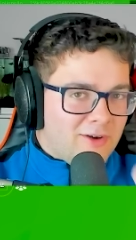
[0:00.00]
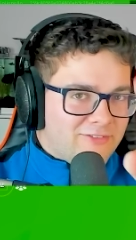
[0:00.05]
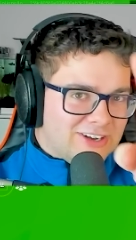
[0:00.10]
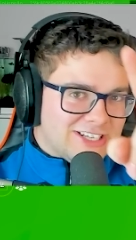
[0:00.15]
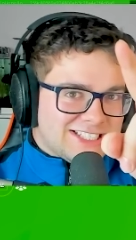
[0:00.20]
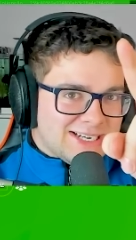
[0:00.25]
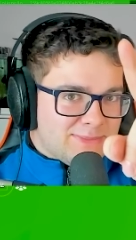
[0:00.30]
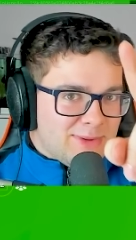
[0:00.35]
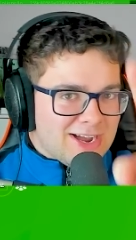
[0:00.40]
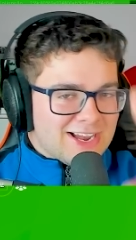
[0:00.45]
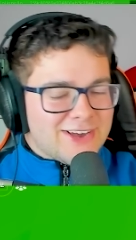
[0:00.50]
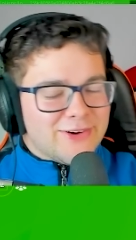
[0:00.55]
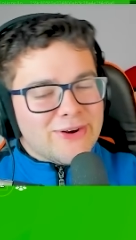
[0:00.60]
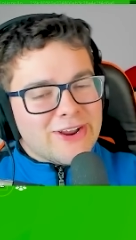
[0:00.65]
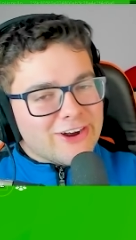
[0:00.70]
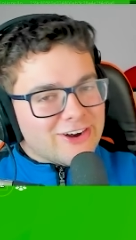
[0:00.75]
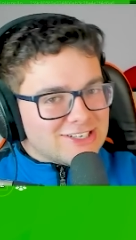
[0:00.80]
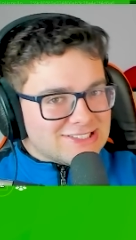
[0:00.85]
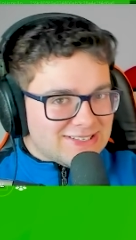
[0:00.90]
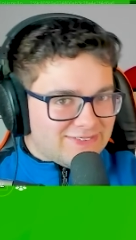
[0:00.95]
facciamo anche
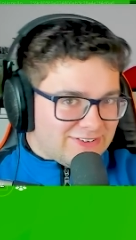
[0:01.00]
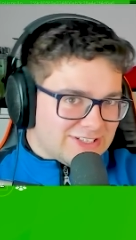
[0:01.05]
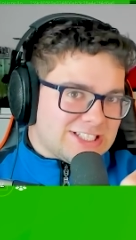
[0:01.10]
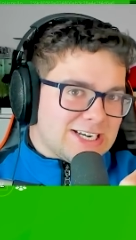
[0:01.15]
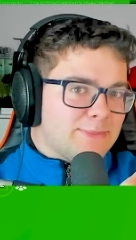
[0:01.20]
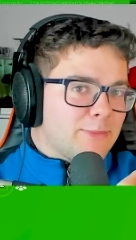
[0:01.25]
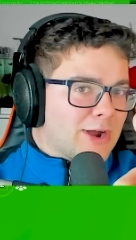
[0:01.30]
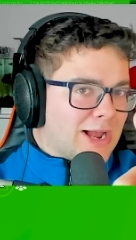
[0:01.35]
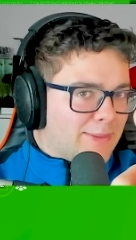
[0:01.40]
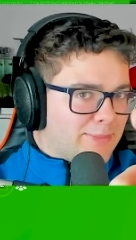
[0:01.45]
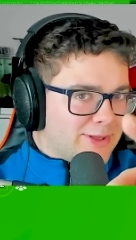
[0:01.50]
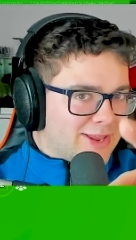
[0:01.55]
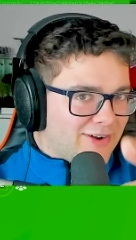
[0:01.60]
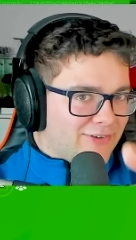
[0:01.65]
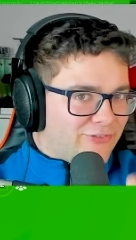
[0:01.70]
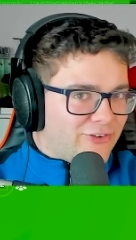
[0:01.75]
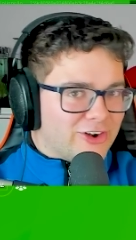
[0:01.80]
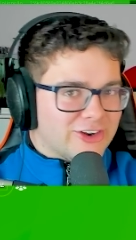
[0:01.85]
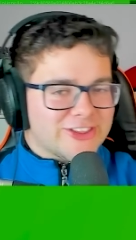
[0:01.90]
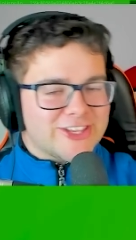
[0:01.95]
una cosa facciamo capire a
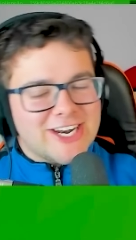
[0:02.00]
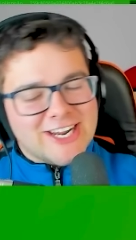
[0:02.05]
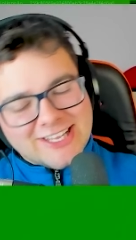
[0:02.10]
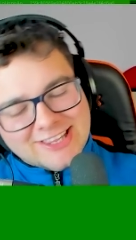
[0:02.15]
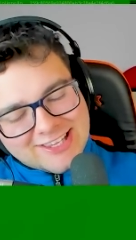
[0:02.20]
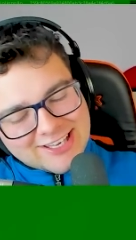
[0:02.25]
Fortnite